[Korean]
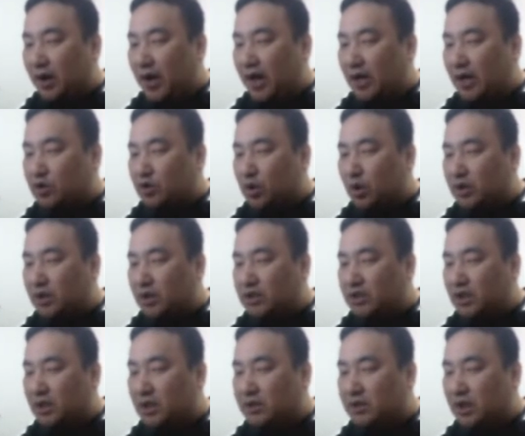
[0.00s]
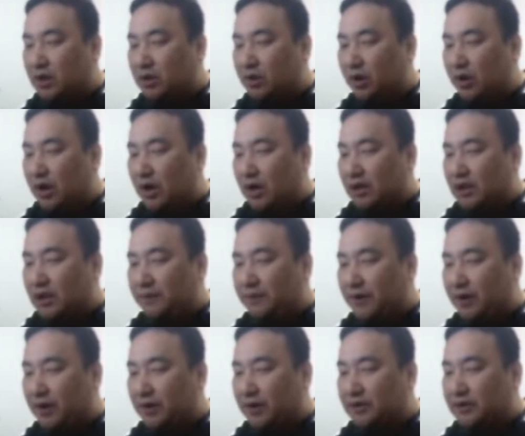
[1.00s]
Actually, 실제로
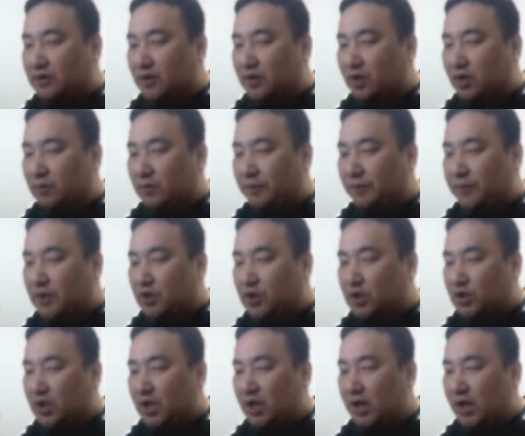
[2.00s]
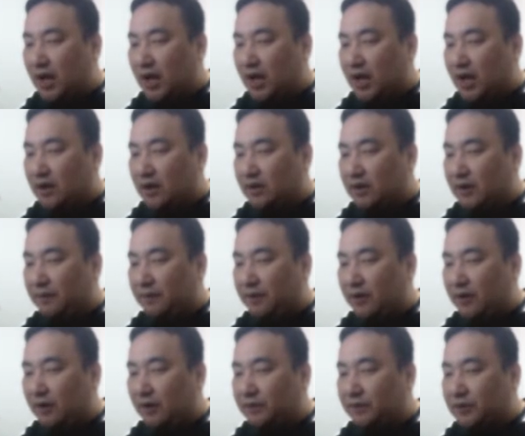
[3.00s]
different sort of fish eat
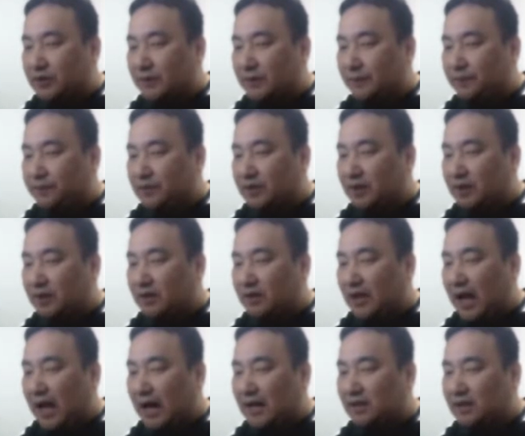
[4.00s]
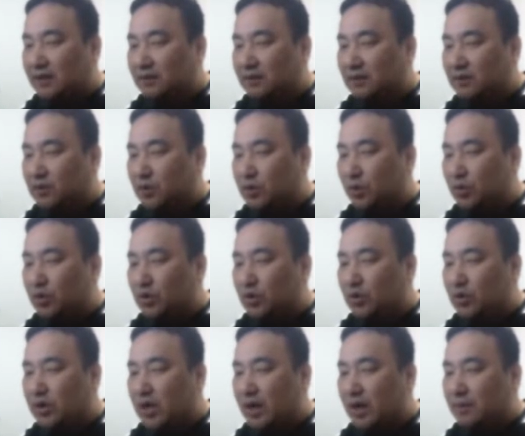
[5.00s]
different food. 다른
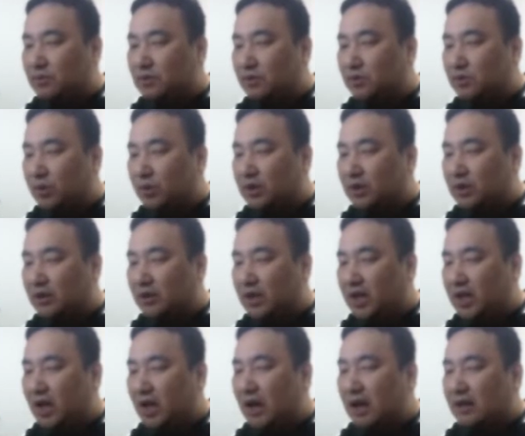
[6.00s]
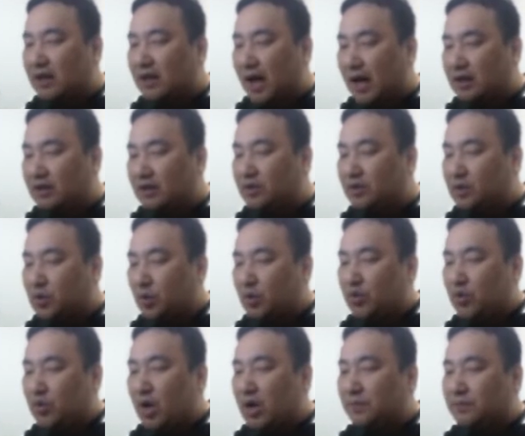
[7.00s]
종류의 물고기들이 다른
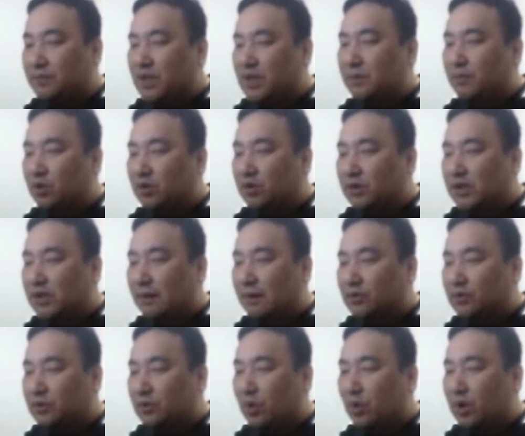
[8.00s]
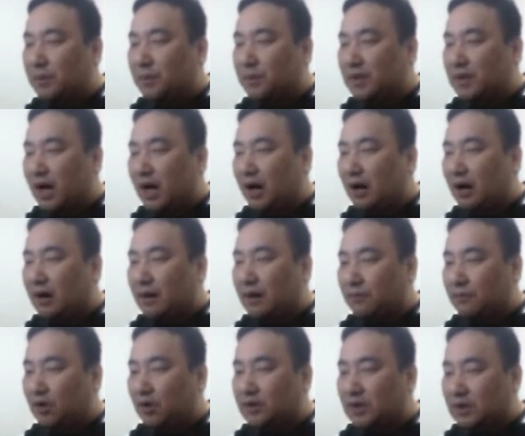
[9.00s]
종류의 음식을 먹는다. 물고기마다
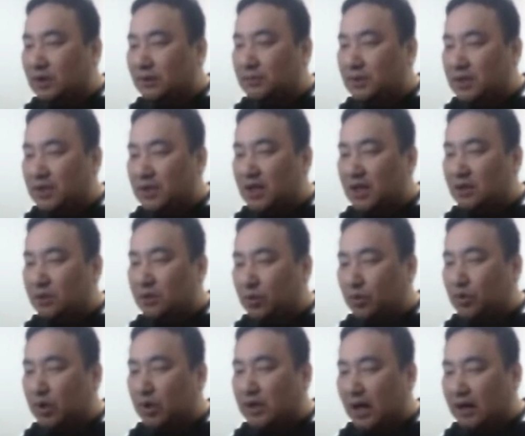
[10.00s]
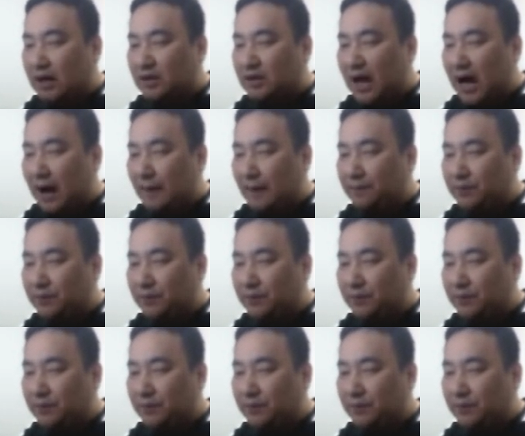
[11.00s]
먹는 음식이 종류가 다르다.